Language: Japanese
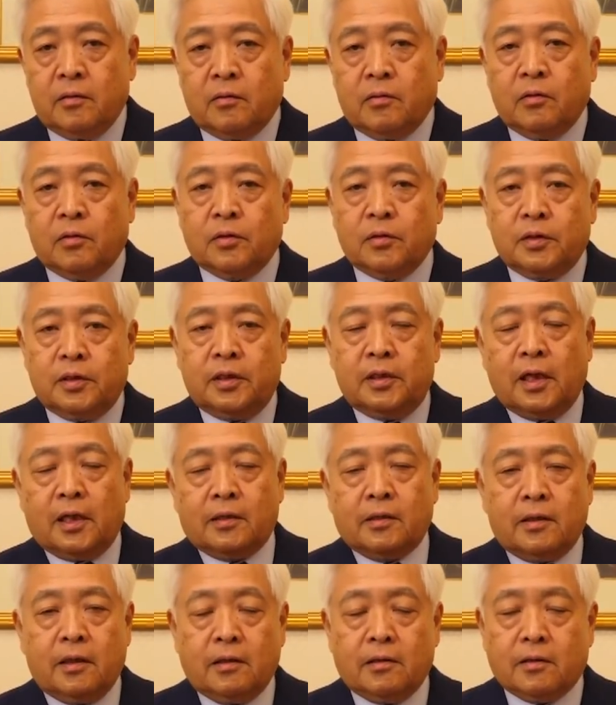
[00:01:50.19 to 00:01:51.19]
これ
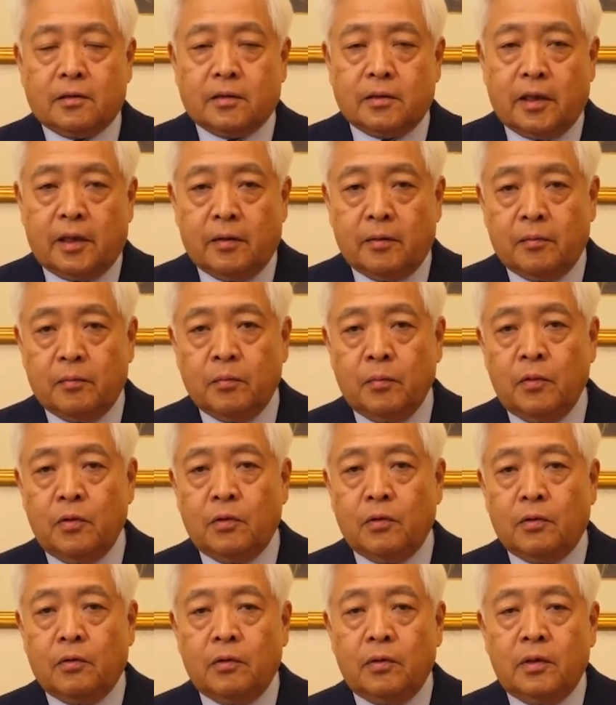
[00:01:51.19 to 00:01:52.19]
やったらですね
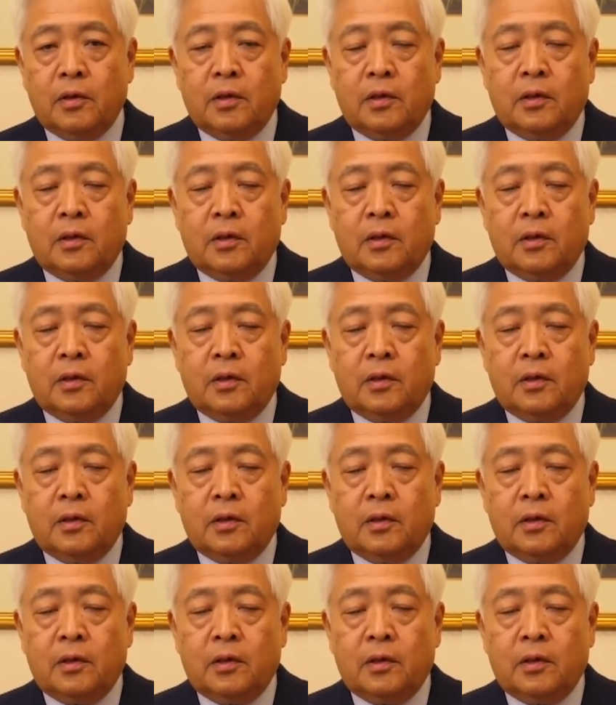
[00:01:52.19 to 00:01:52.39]
も